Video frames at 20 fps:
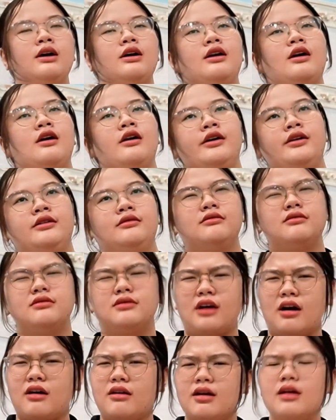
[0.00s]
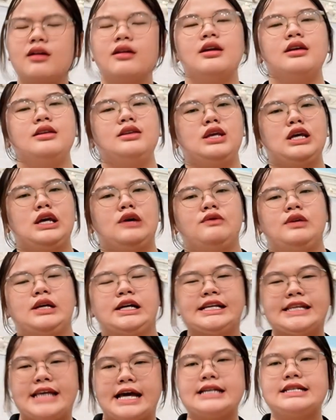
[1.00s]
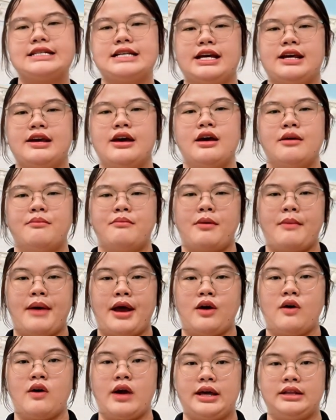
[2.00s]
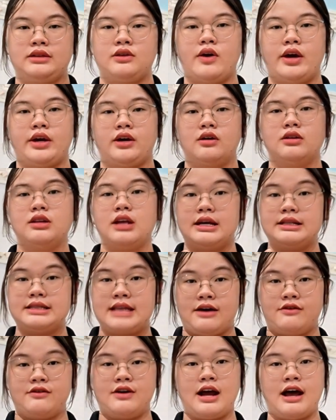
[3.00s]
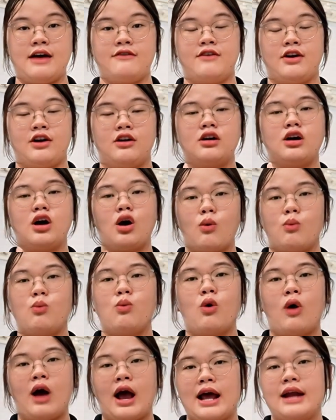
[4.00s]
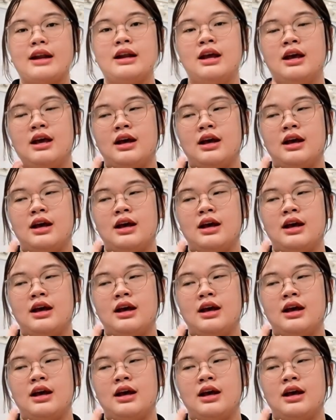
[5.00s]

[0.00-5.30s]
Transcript: rồi có rất là nhiều những cái giá trị mà bạn hoàn toàn có thể tạo ra và nó không quá